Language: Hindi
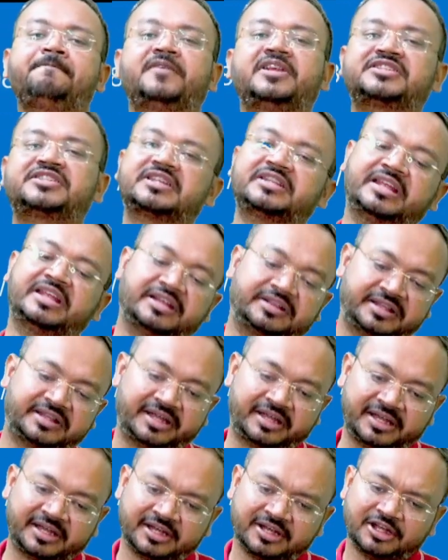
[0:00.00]
इसे देखते
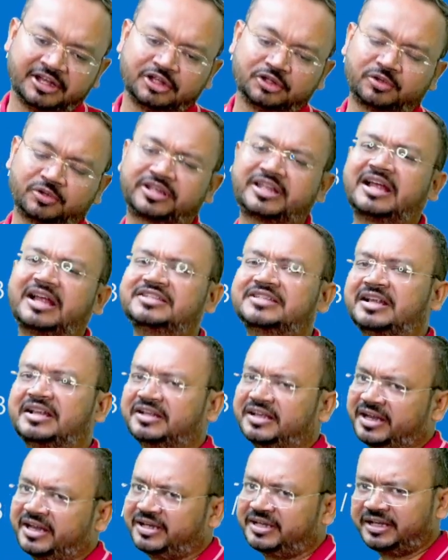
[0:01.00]
हैं तो क्या
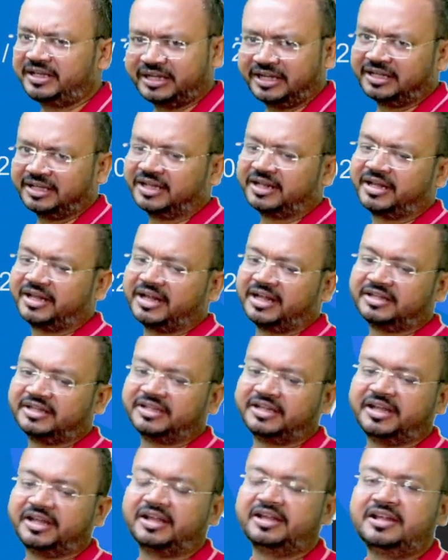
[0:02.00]
जानकारी निकल करके आती
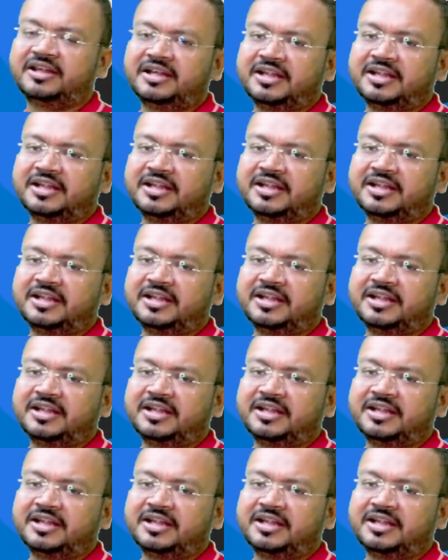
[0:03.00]
है